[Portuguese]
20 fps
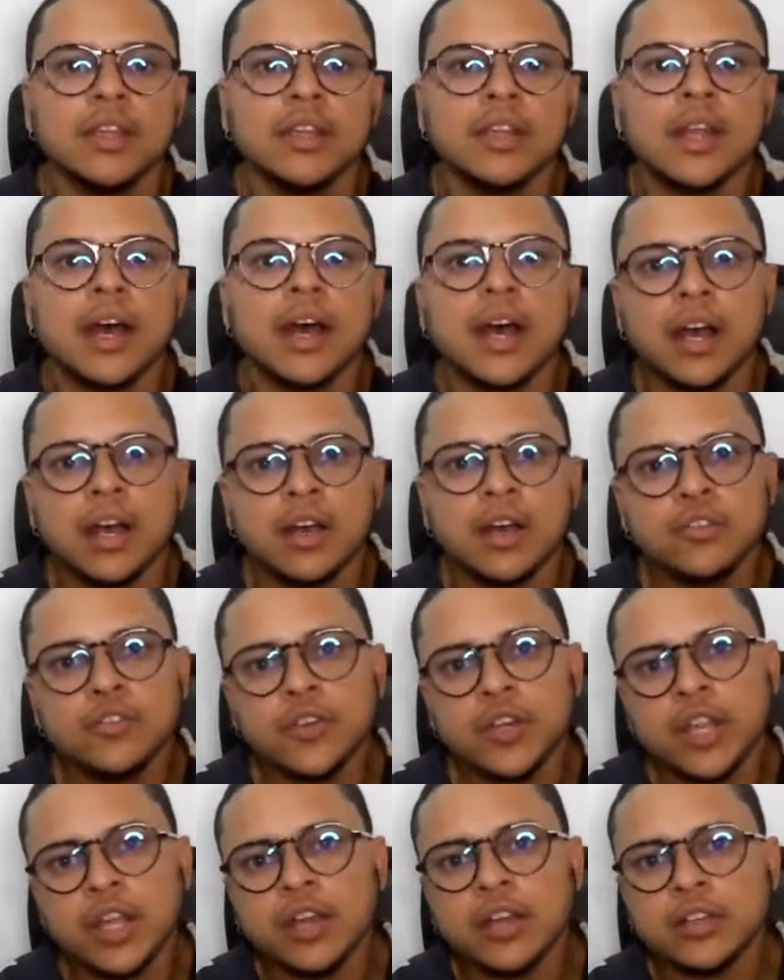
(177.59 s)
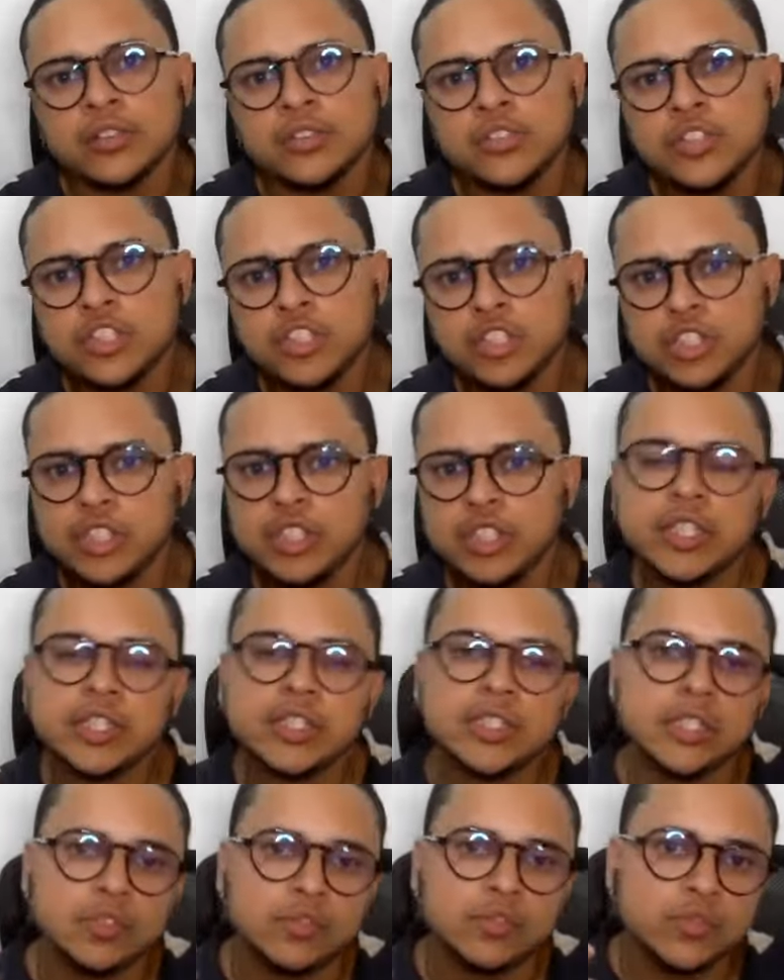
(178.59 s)
Na África
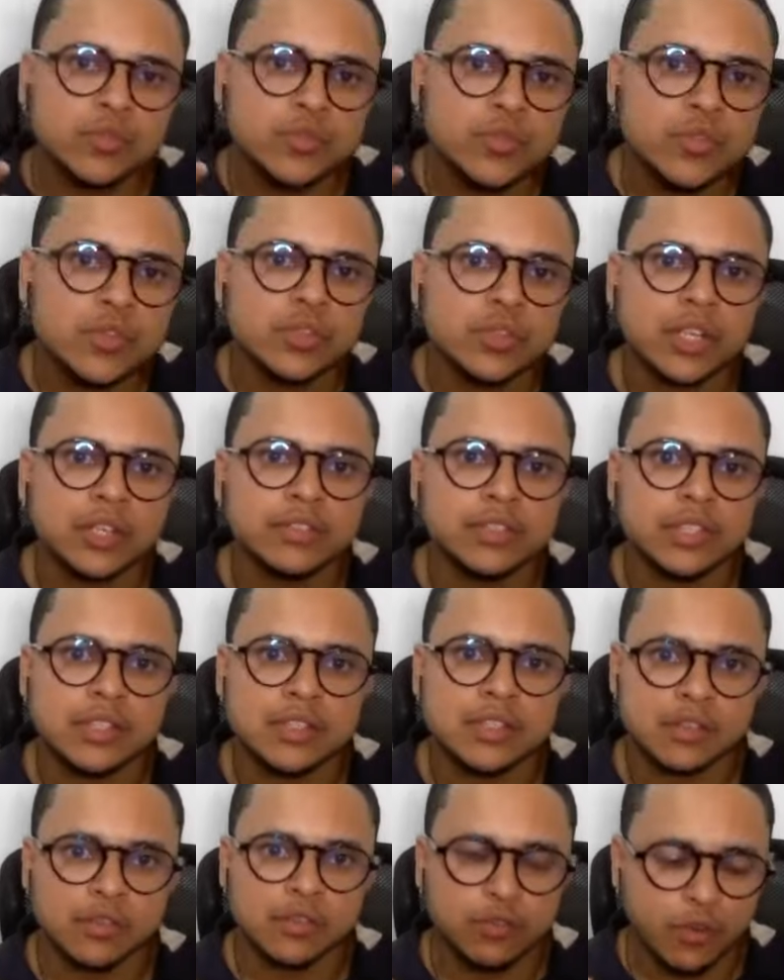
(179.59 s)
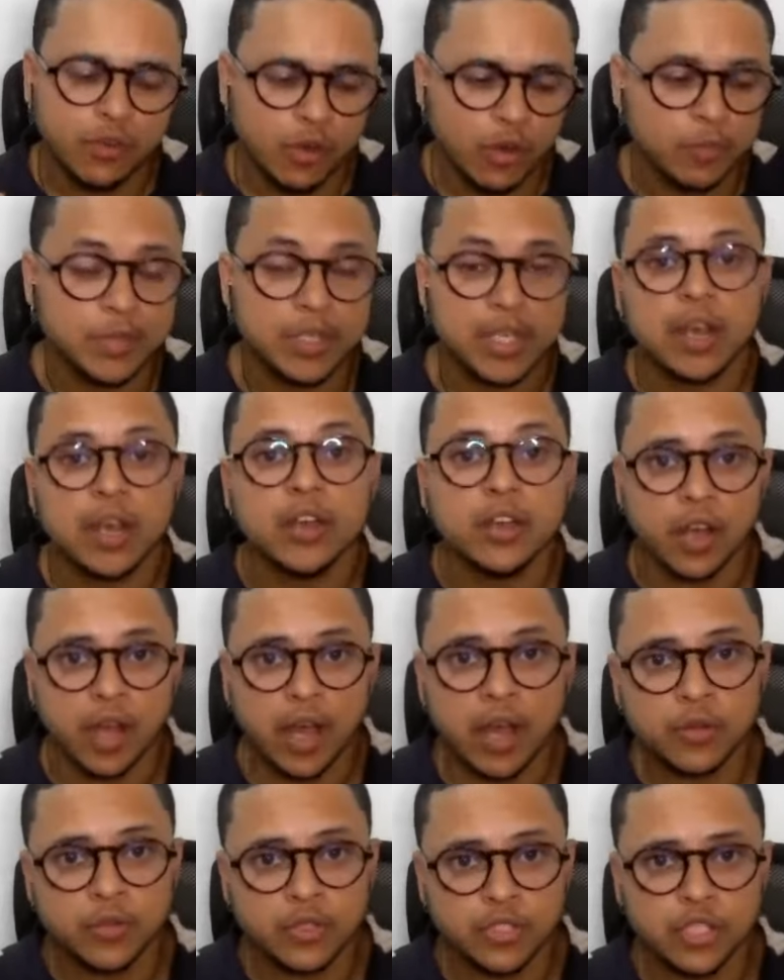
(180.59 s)
antiga não funcionava dessa forma, e a,
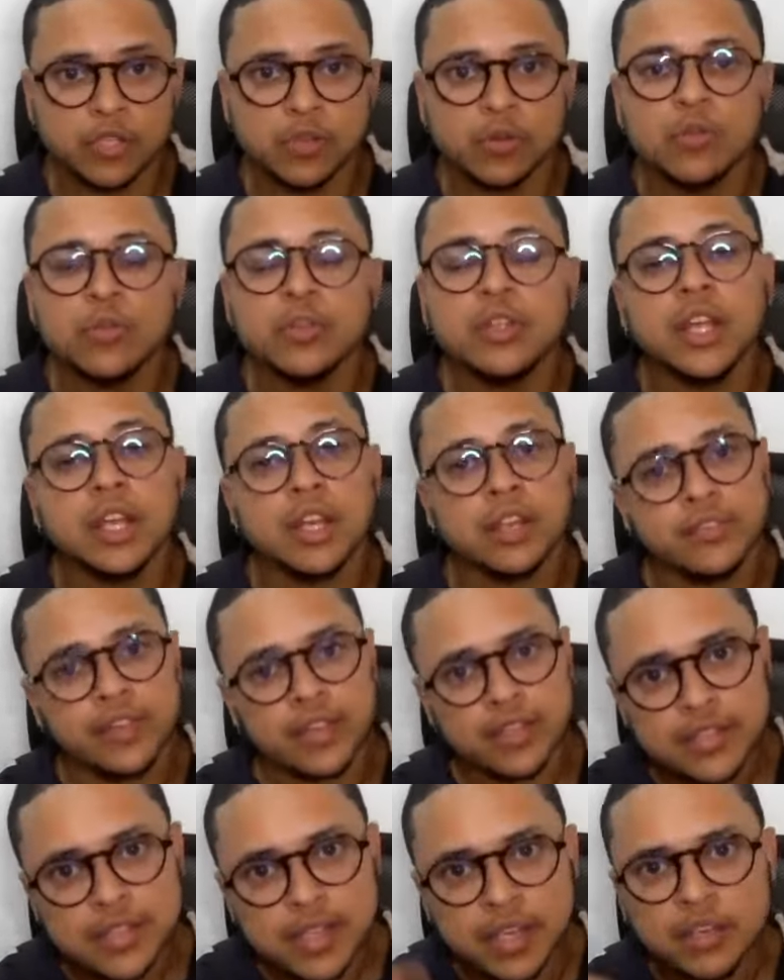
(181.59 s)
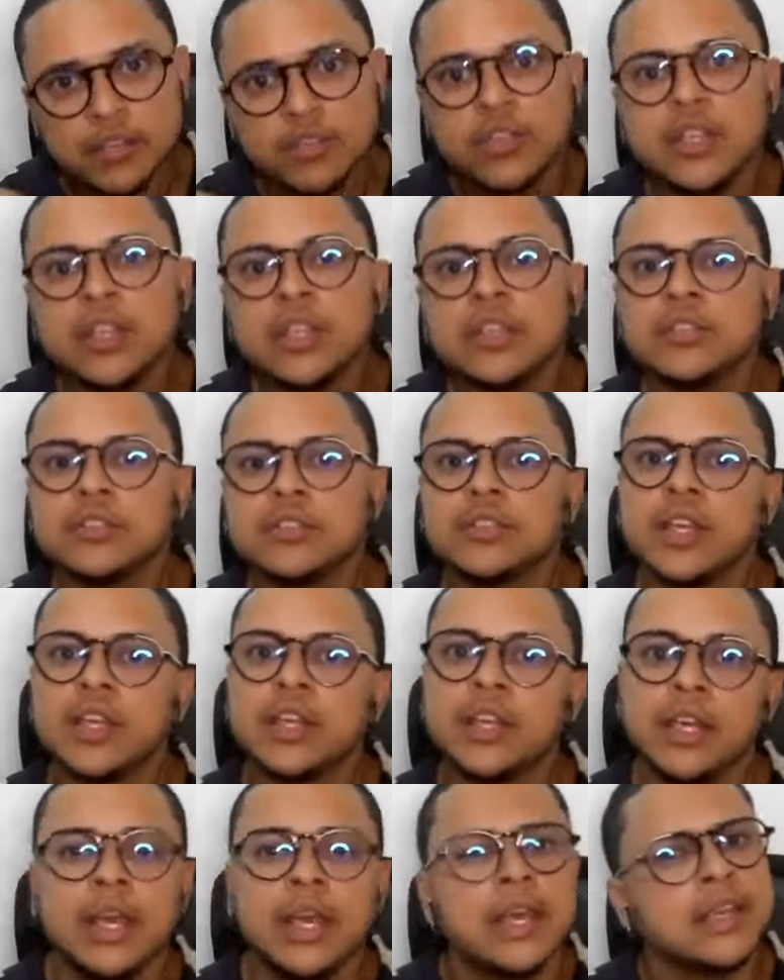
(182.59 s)
a que ela vai descrevendo,
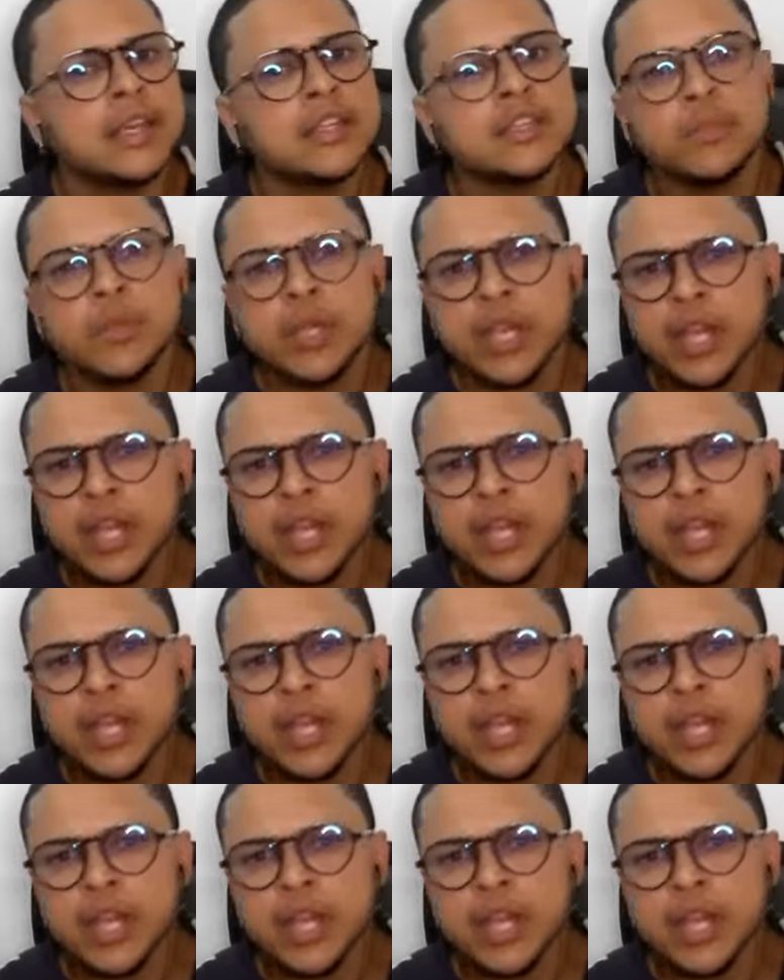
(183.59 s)
né? Que as